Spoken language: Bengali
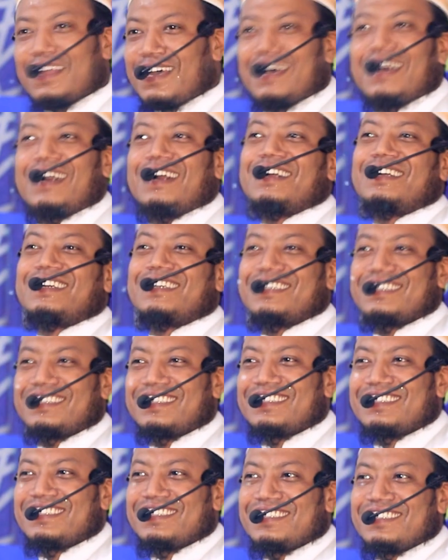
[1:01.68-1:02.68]
না
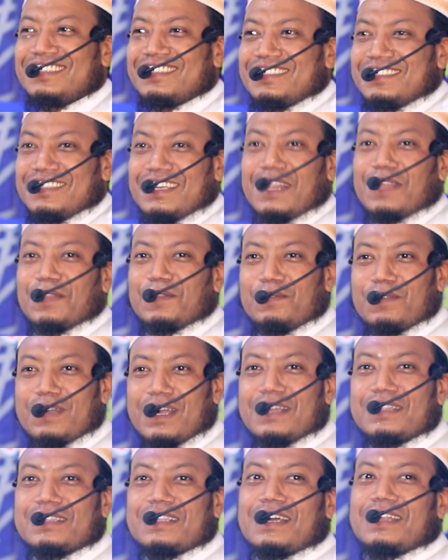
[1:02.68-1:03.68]
যারা
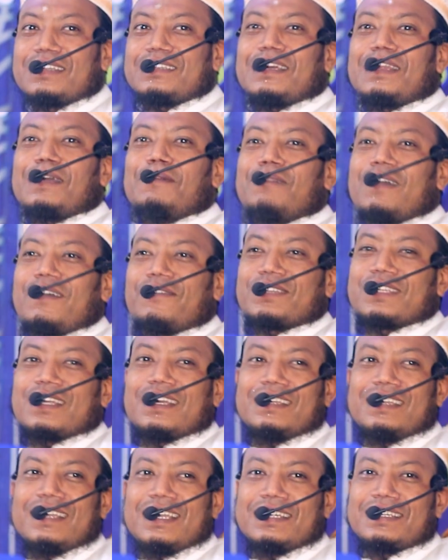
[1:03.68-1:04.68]
দোকানদার যারা
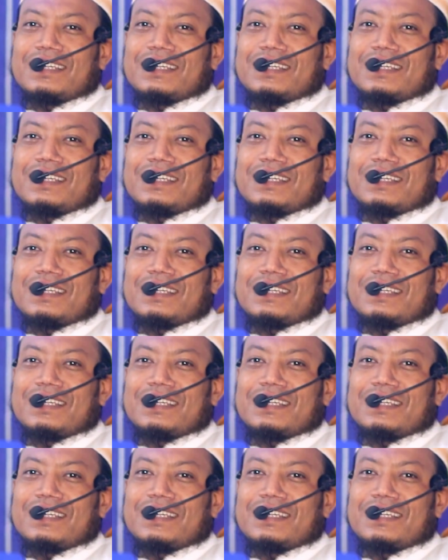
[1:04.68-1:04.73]
ব্যবসায়ী